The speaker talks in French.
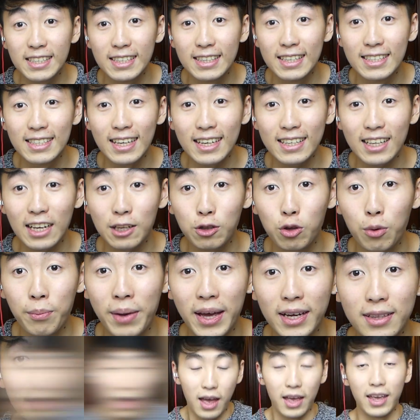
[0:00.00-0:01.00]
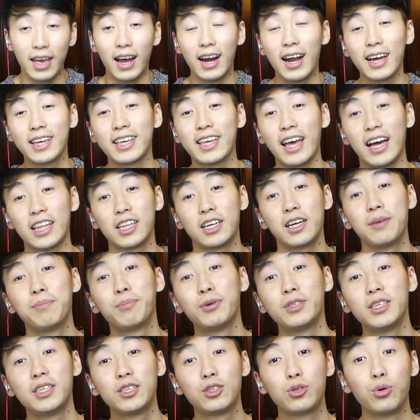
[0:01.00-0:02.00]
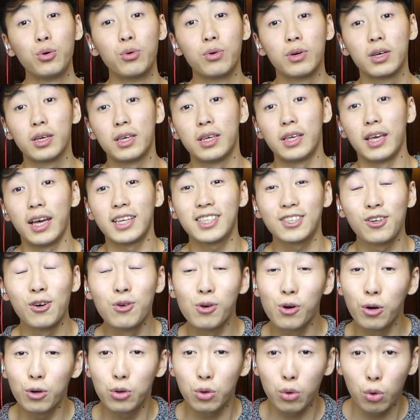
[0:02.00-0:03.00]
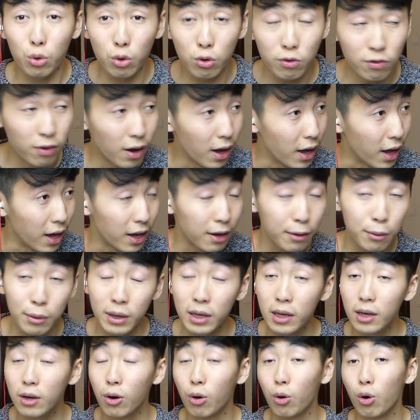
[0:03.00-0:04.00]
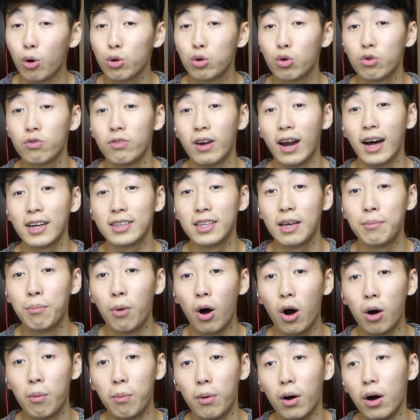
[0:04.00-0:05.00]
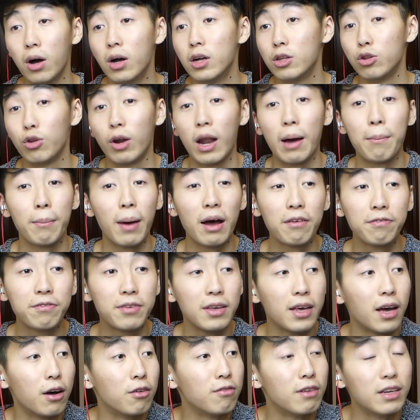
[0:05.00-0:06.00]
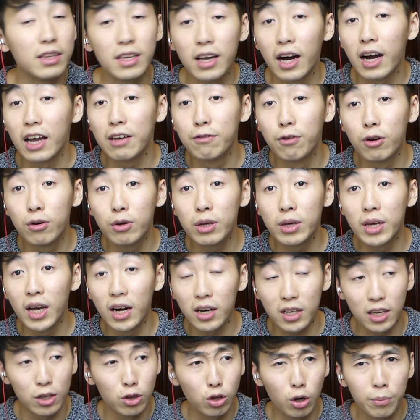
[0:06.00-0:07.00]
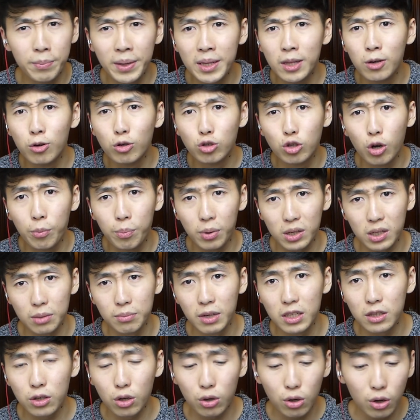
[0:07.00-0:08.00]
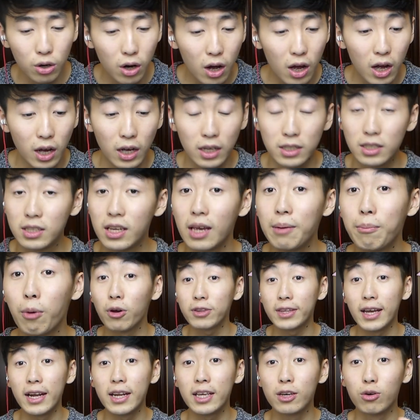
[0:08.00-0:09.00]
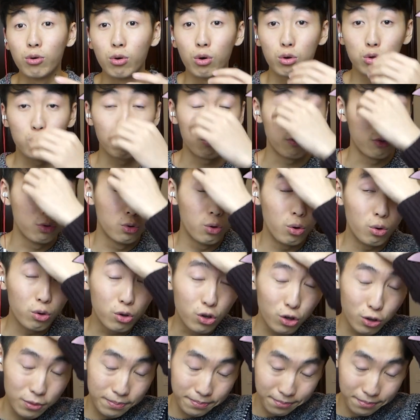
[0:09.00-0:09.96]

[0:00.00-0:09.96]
des de Et à la quatrième position, qui est-ce qu'on retrouve Et eh oui, on retrouve l'un des membres de la mafia, on va dire Evoli, hein, qui domine le jeu Pokémon Go. C'est Mentali qu'on retrouve. Donc,